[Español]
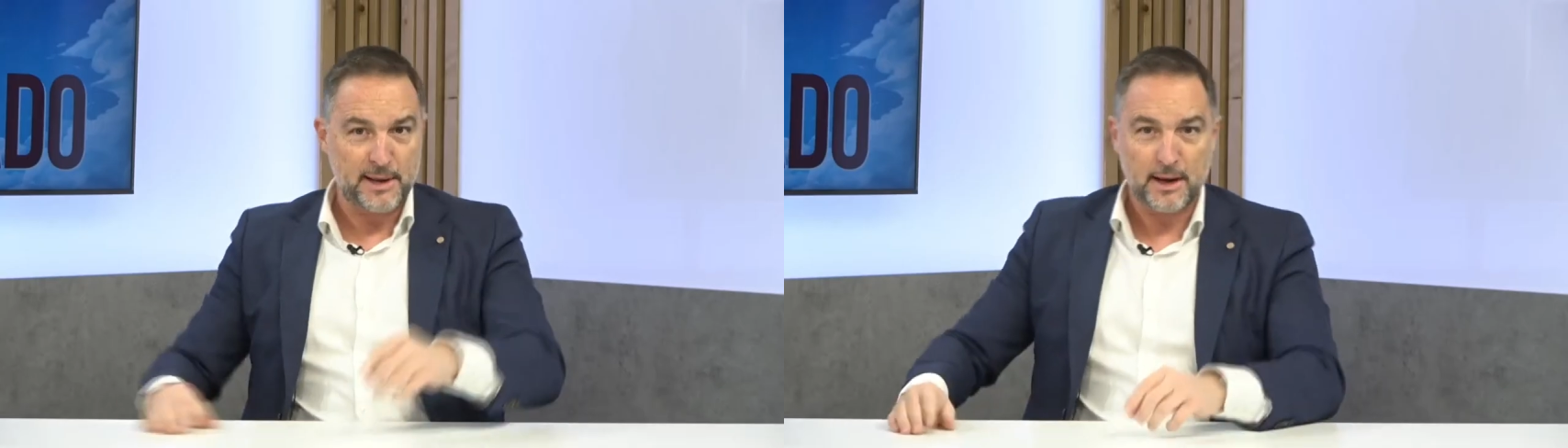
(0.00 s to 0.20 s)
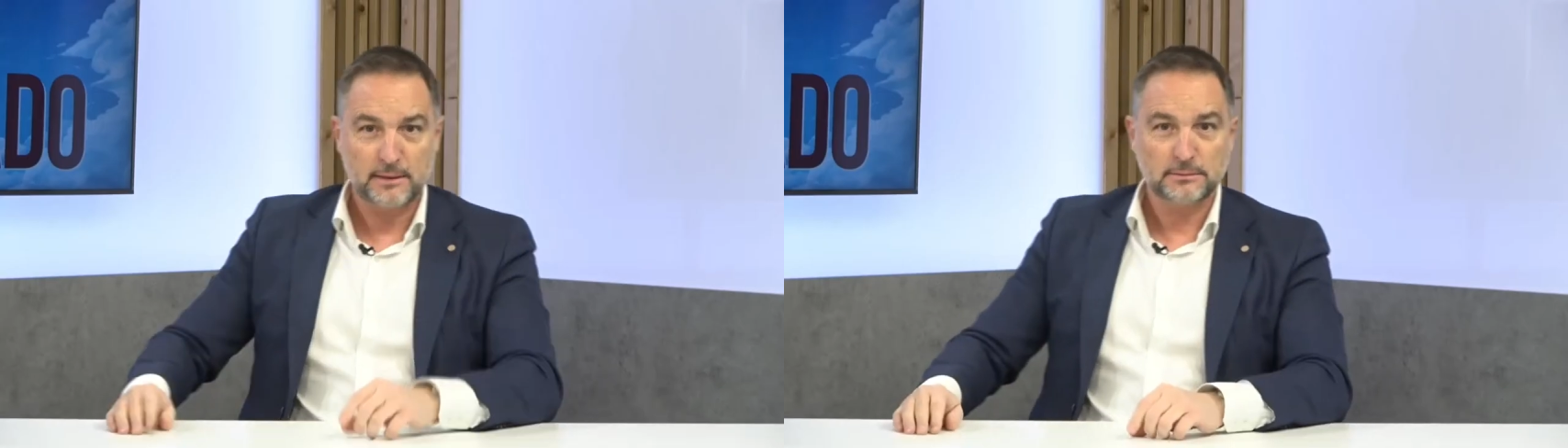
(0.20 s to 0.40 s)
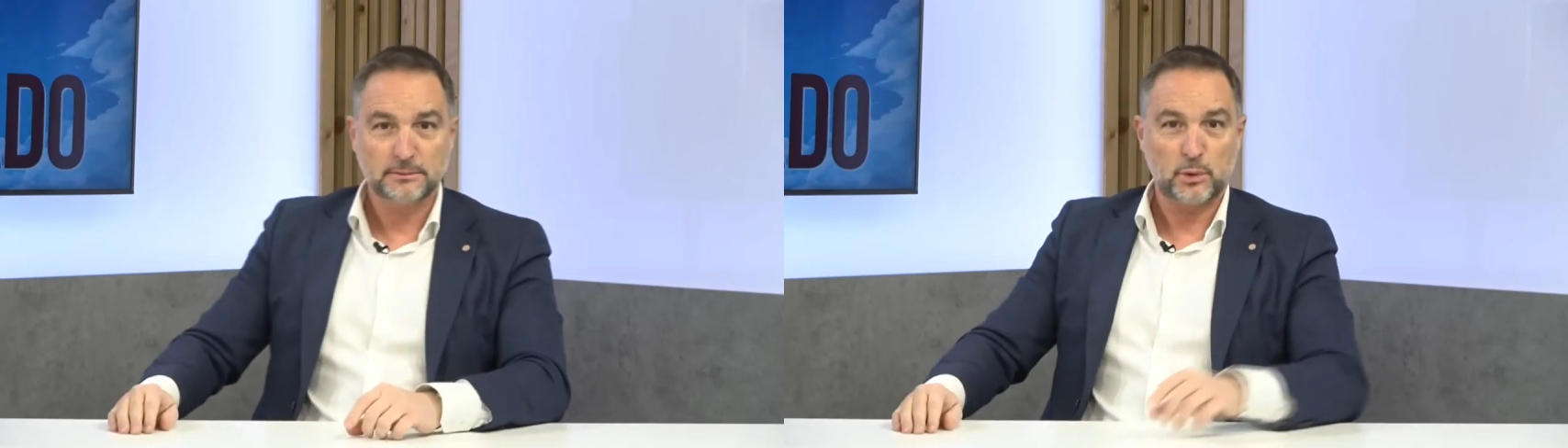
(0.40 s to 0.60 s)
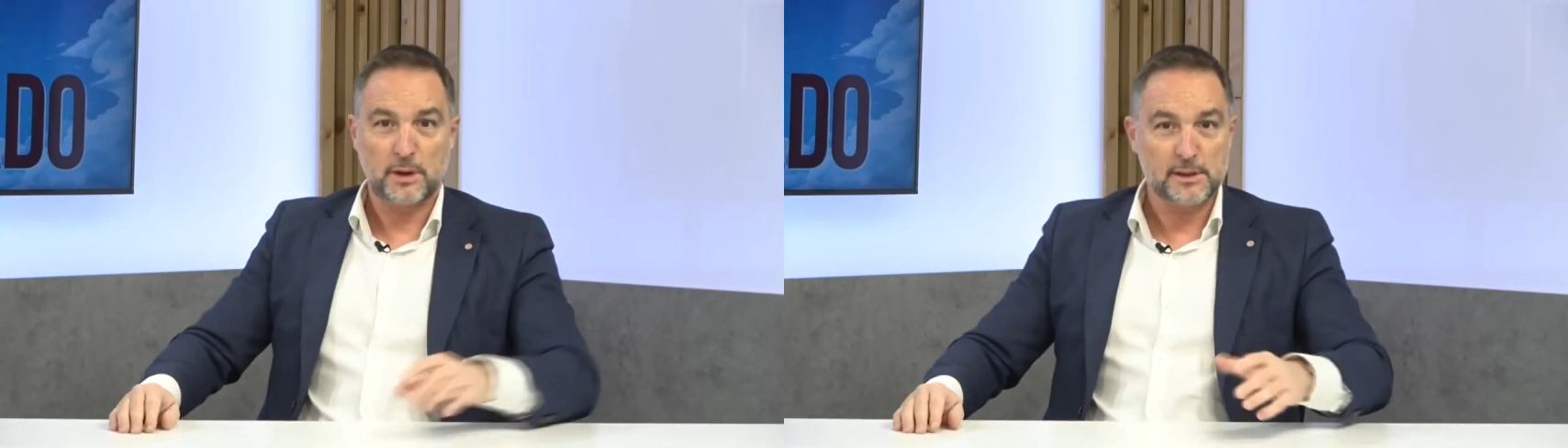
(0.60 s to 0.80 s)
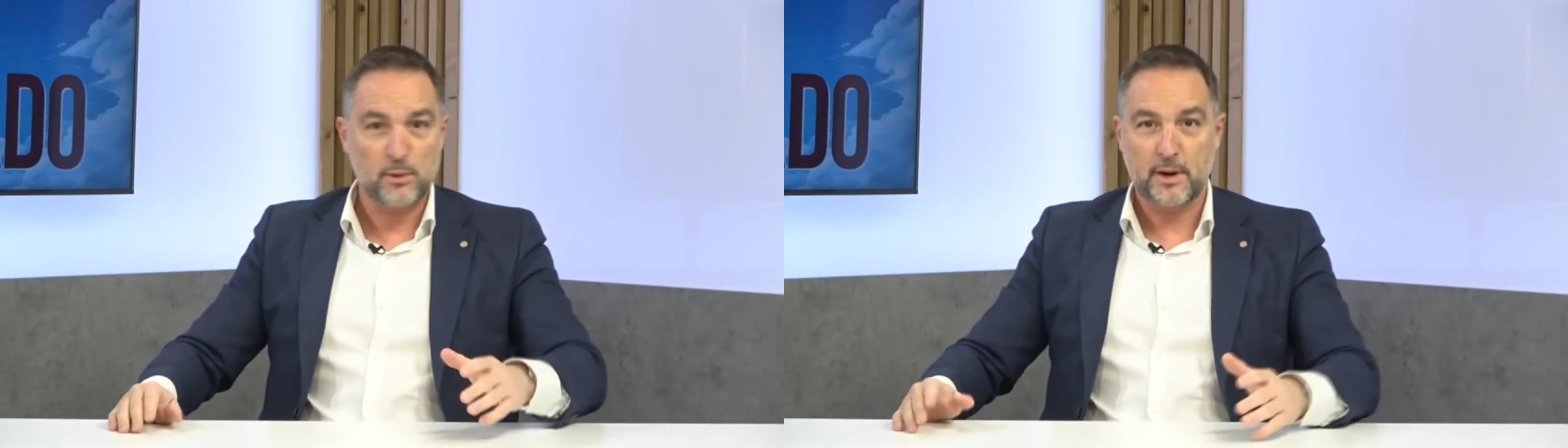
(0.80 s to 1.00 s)
la mía?
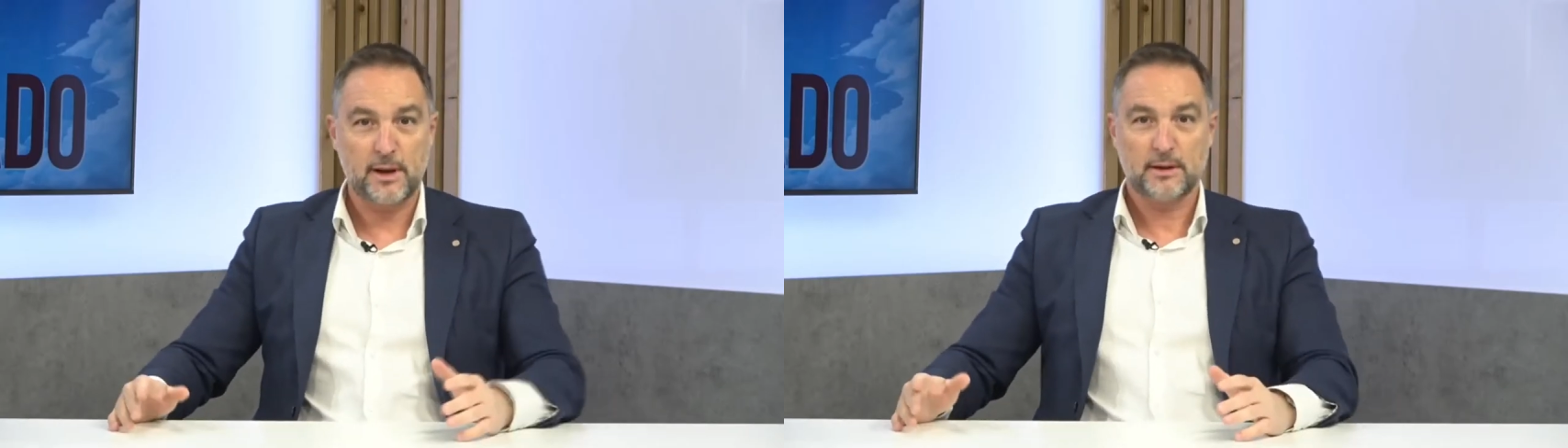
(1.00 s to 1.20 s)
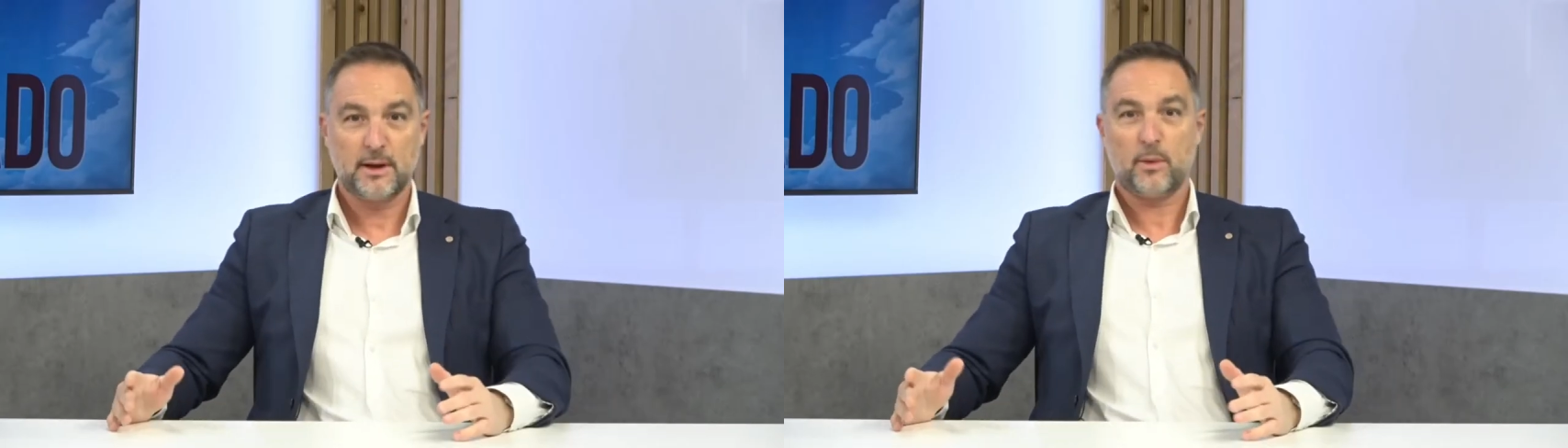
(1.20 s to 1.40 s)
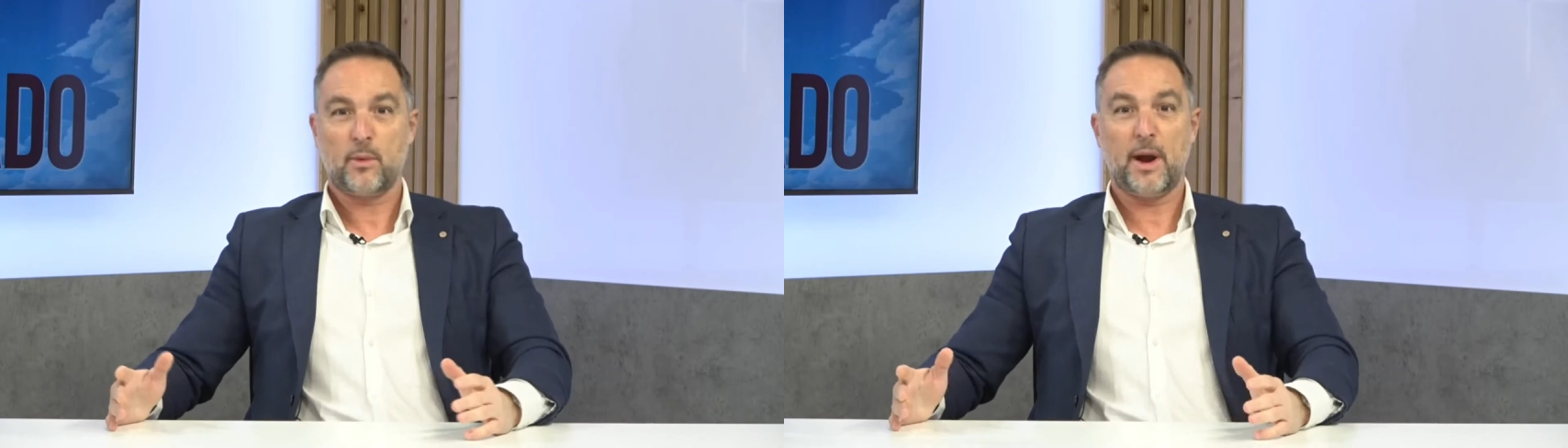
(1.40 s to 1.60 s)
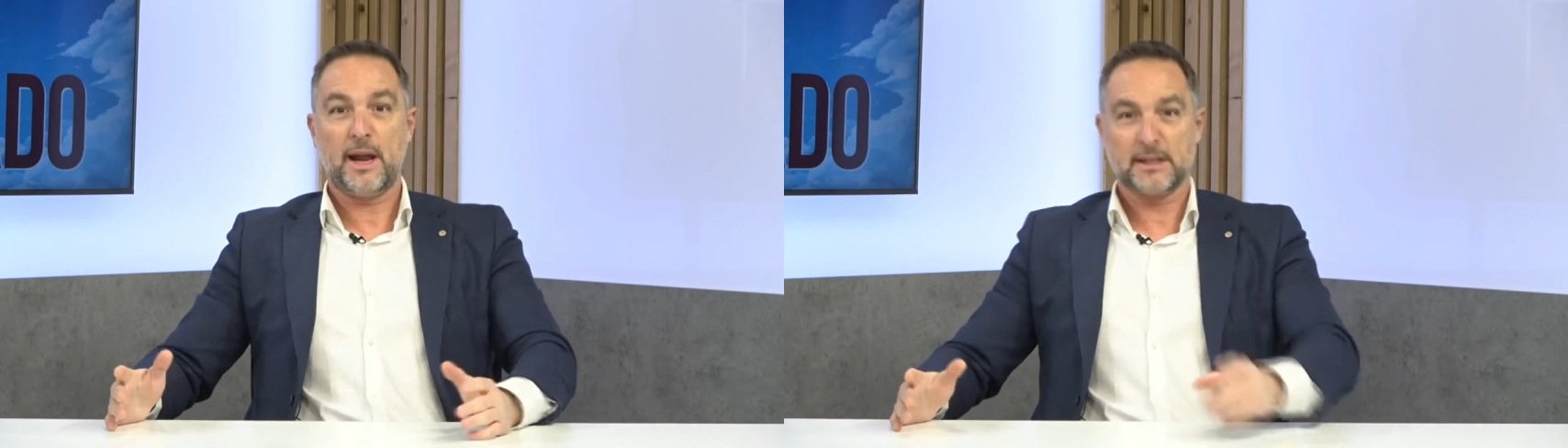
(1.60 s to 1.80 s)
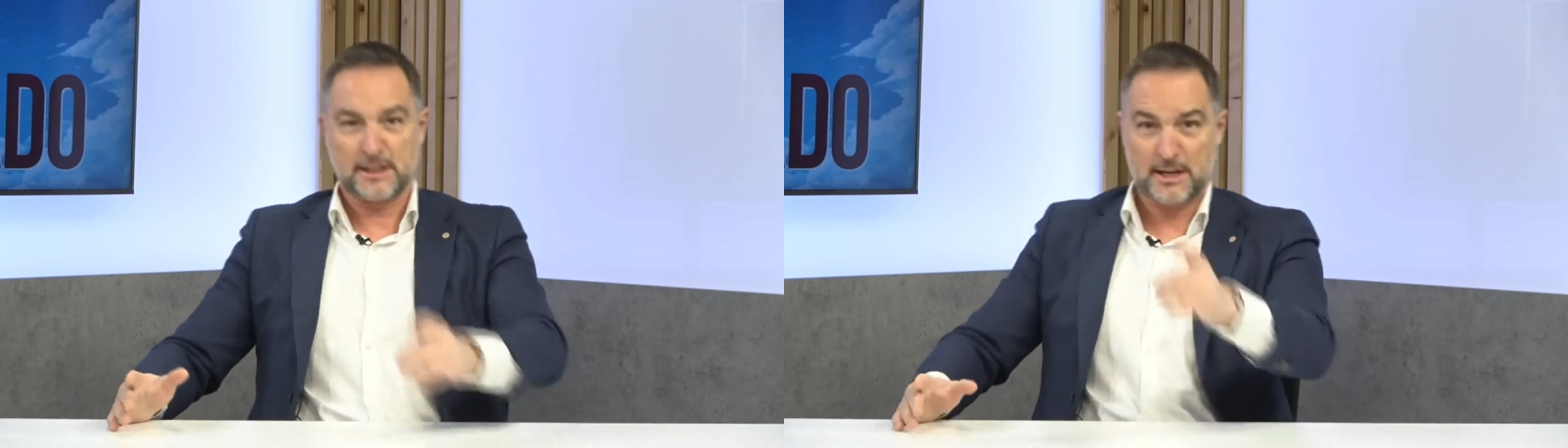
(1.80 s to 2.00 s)
¿Cuál, es